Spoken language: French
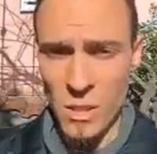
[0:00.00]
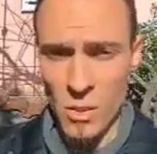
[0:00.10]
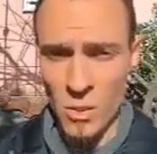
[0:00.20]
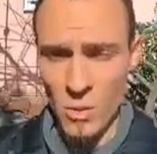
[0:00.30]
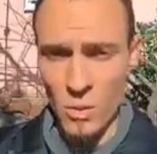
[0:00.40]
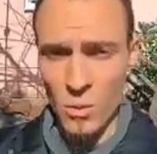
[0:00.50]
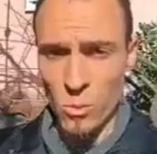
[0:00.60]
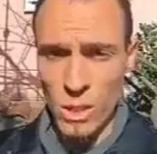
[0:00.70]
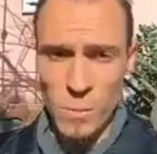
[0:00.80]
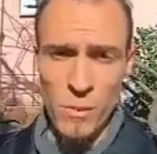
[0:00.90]
euh,
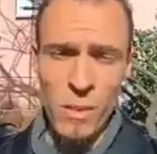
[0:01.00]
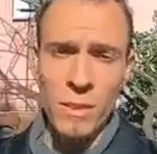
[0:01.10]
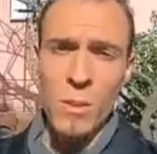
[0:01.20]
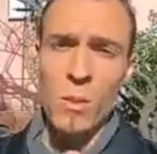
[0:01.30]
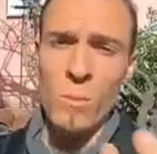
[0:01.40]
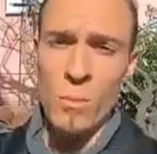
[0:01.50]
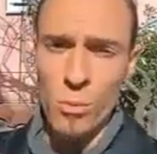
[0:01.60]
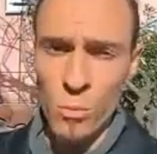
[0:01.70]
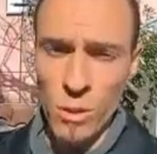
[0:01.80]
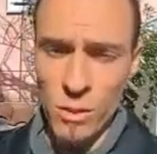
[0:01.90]
donc qui peuvent être
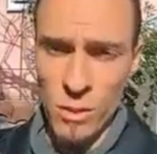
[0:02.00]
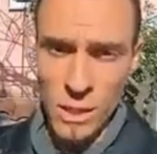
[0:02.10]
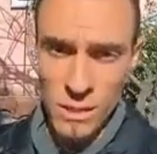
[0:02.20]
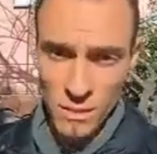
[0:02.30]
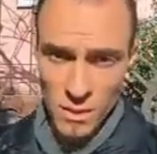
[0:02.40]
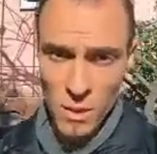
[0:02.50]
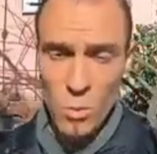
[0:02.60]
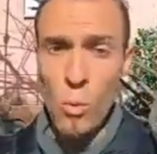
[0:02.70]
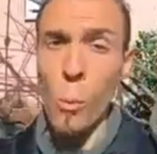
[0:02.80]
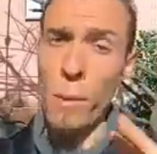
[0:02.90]
plus ou moins centralisées
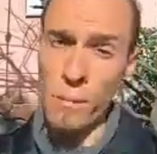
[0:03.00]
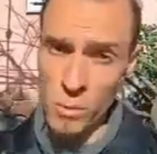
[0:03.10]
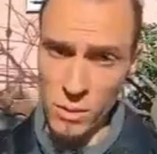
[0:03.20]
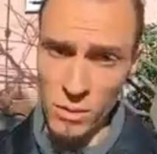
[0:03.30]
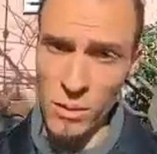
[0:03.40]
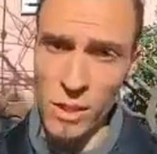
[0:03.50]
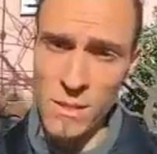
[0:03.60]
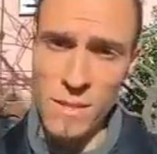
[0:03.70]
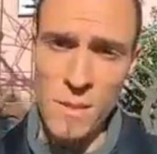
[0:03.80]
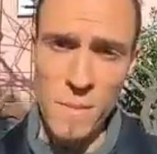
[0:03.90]
ou complètement
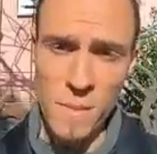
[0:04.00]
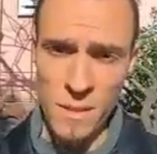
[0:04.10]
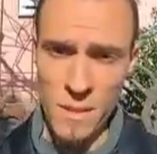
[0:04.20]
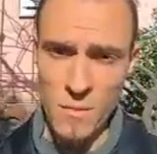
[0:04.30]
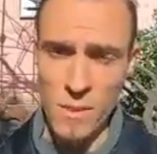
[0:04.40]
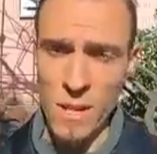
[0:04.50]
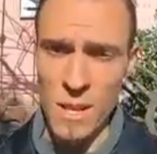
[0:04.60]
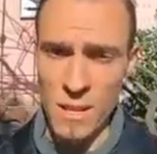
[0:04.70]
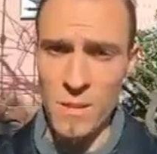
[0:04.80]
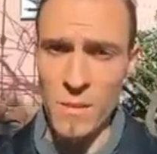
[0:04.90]
décentralisées, ce qui fait
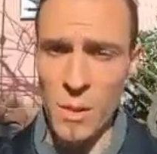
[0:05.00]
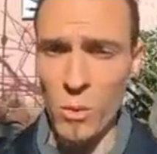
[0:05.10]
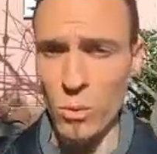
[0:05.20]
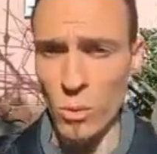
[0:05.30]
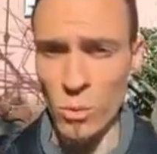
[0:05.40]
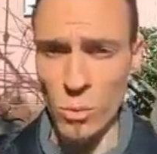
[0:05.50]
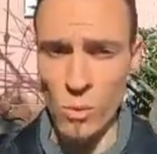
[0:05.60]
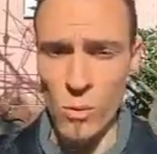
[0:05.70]
la différence entre